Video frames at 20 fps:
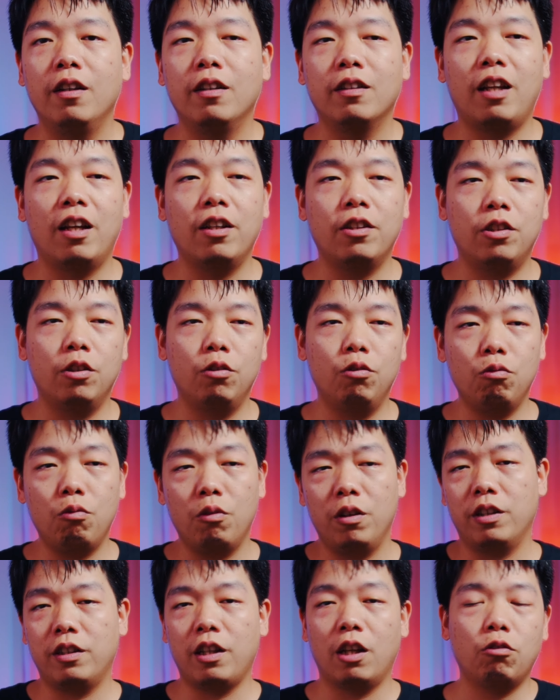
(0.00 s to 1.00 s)
但是如
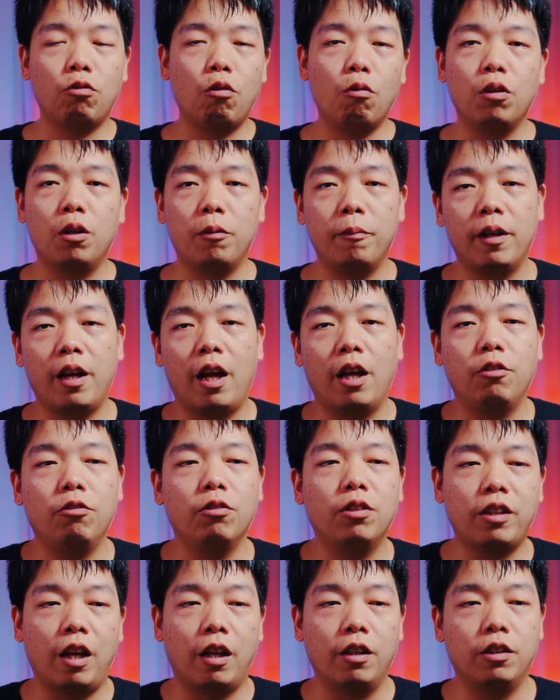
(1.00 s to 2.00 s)
果你在错误的平台
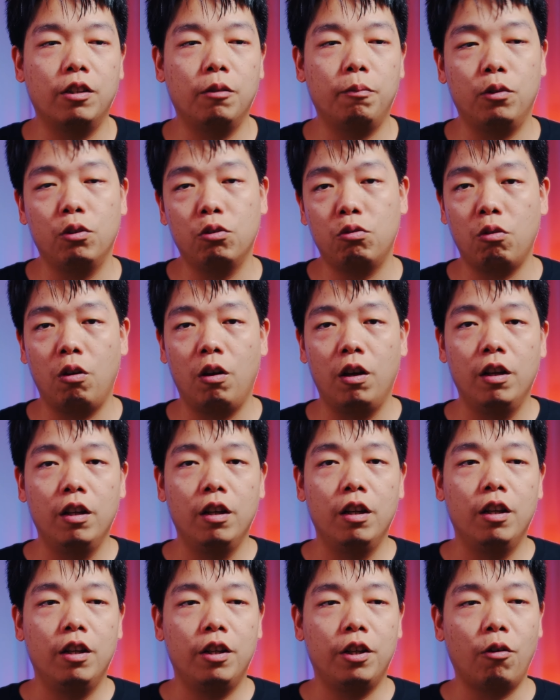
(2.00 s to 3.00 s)
去展示，比如说
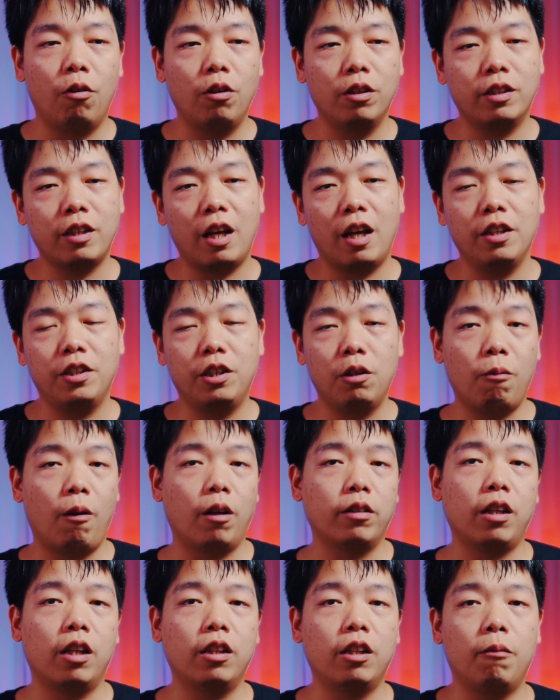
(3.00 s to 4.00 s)
你会在一些
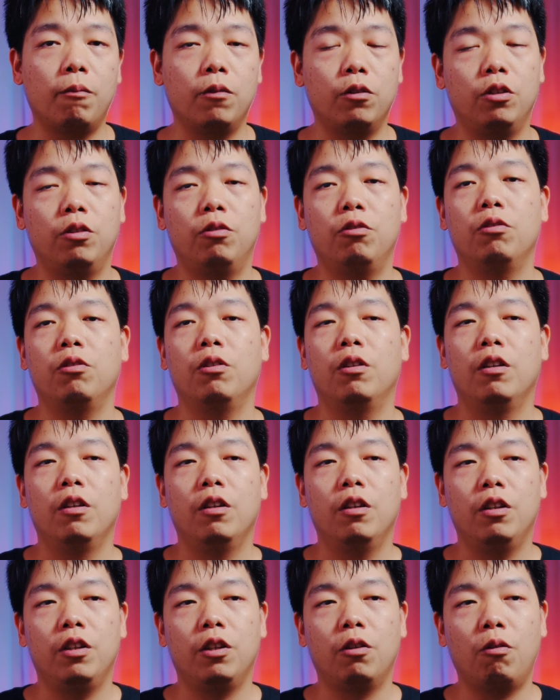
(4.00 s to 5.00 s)
网站上面去，
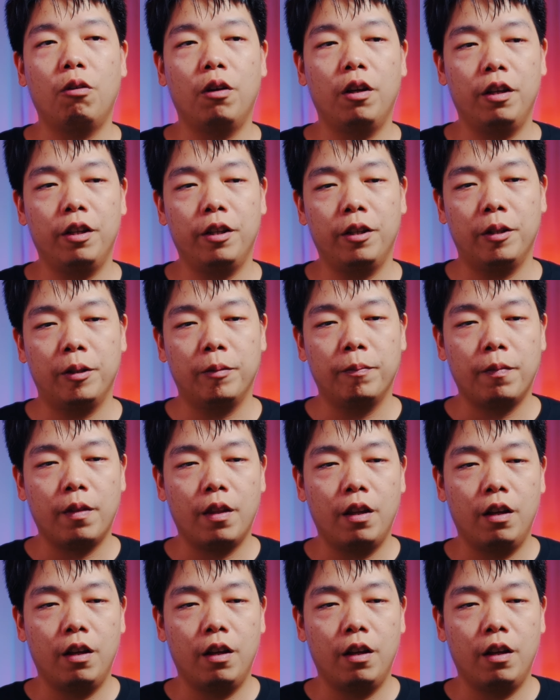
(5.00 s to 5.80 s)
你会